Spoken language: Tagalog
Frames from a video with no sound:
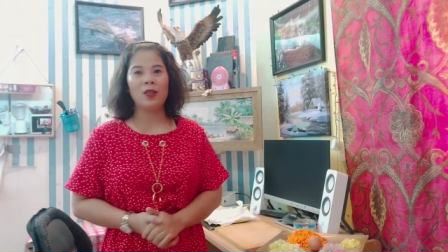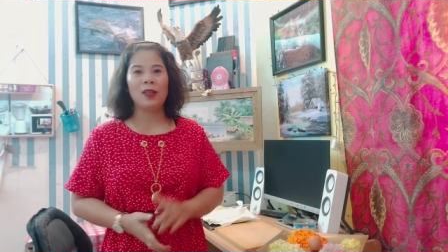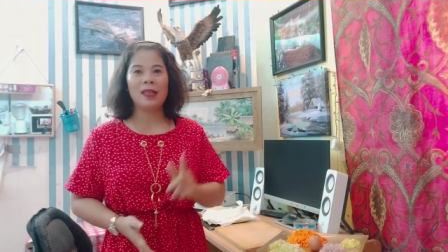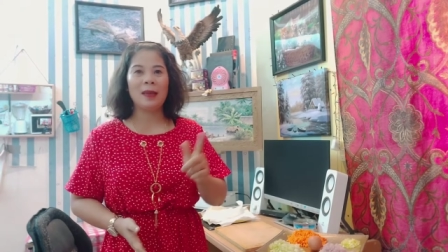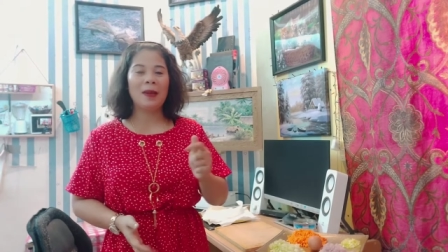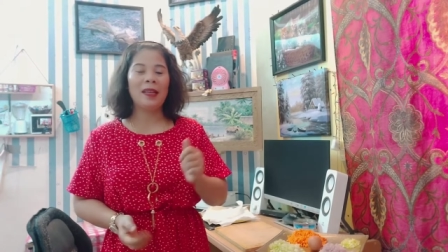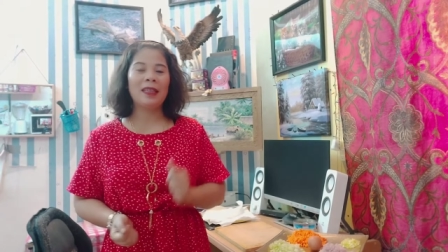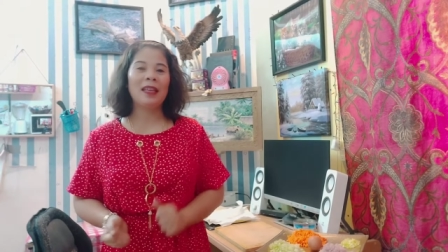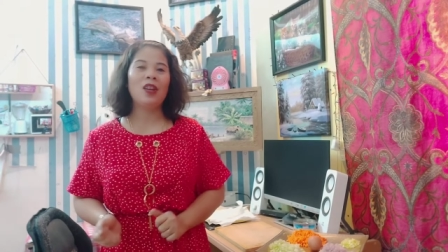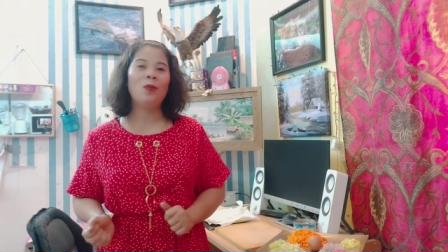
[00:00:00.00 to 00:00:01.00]
So, naisipan
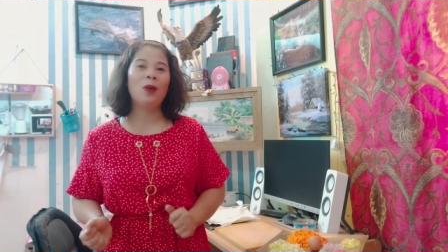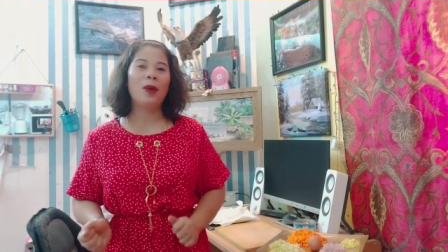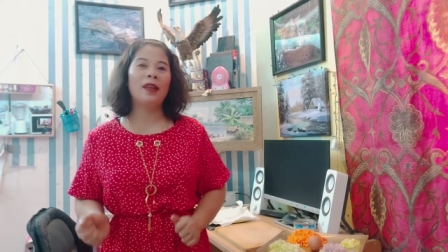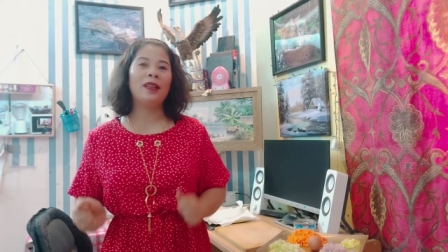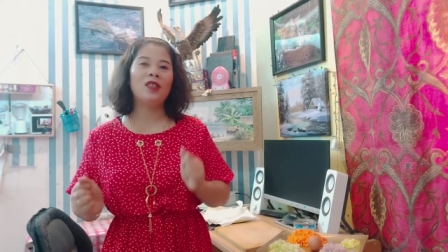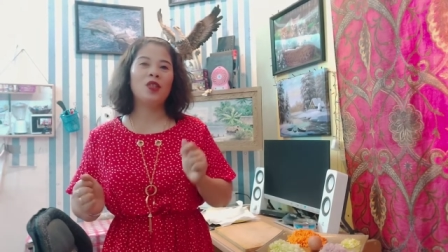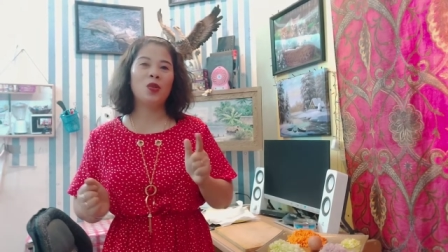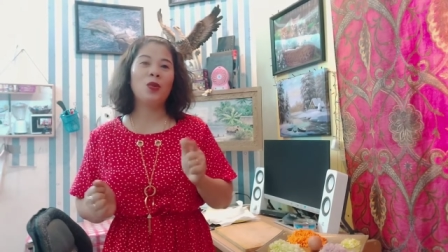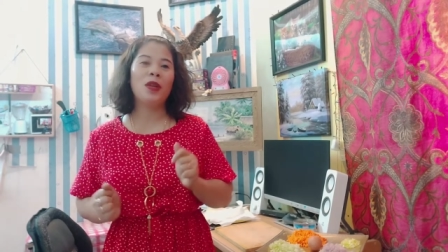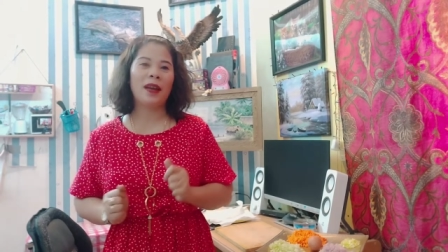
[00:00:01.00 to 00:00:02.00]
natin gumawa ng
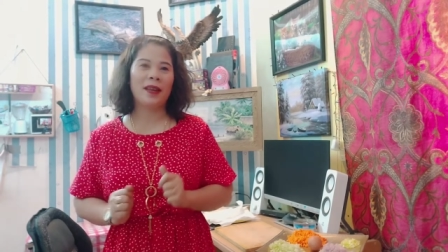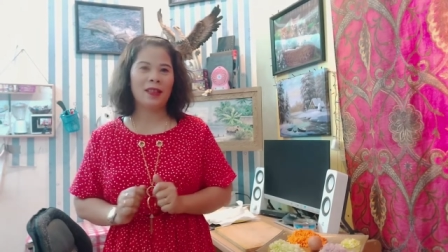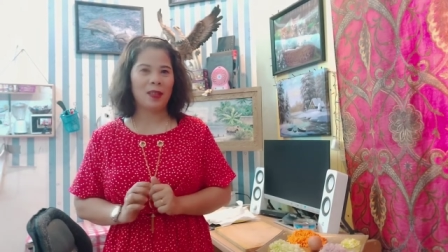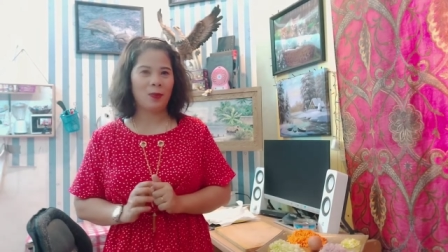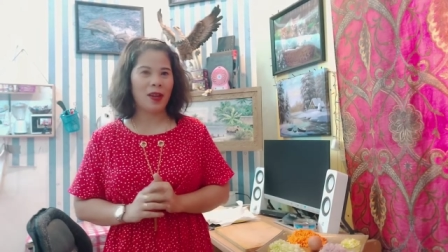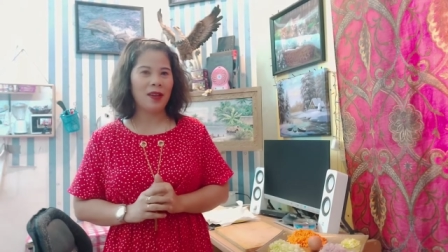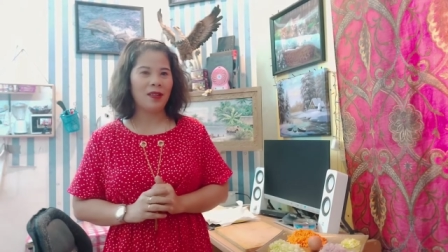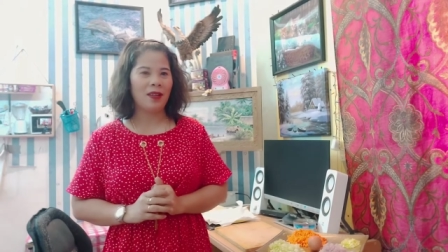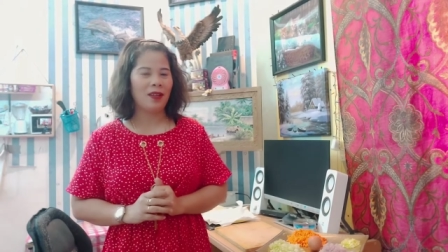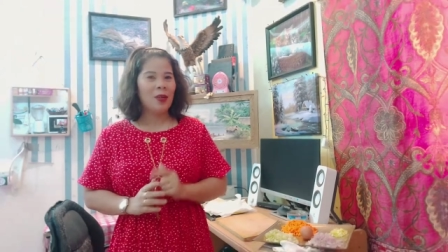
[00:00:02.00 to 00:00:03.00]
tuna spring roll.